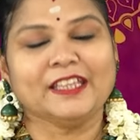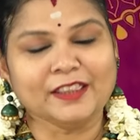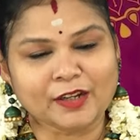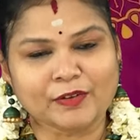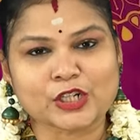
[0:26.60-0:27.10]

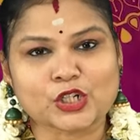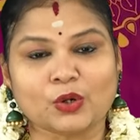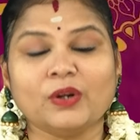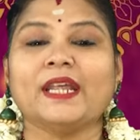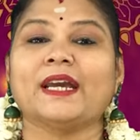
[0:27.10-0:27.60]
இந்த
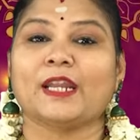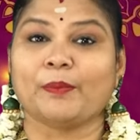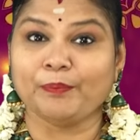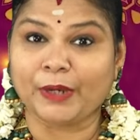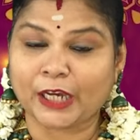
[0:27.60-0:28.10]
வருஷம் நீங்கள்
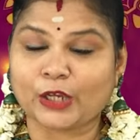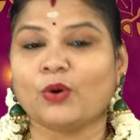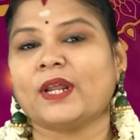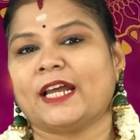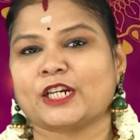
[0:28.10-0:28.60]

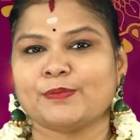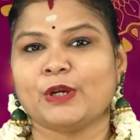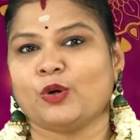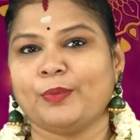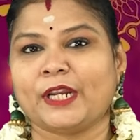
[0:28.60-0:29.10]
நம்பிக்கையோட
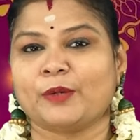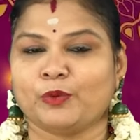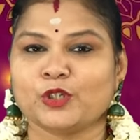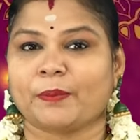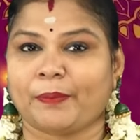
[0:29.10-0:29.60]
லக்ஷ்மி குபேரர்
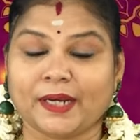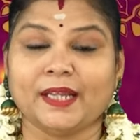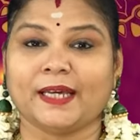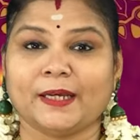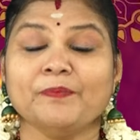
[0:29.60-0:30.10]
பூஜை
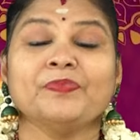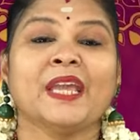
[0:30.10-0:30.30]
பண்ணுங்கள்